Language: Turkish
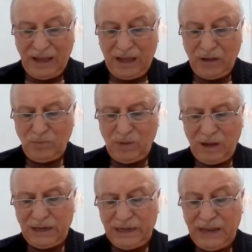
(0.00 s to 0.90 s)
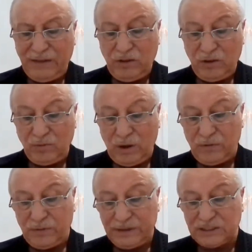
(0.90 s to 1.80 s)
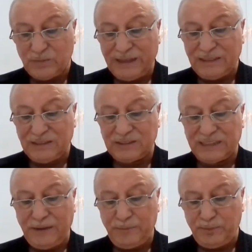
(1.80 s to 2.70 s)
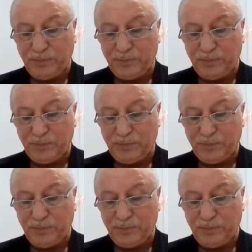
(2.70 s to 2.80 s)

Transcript: Ama levh-i maf ispat ise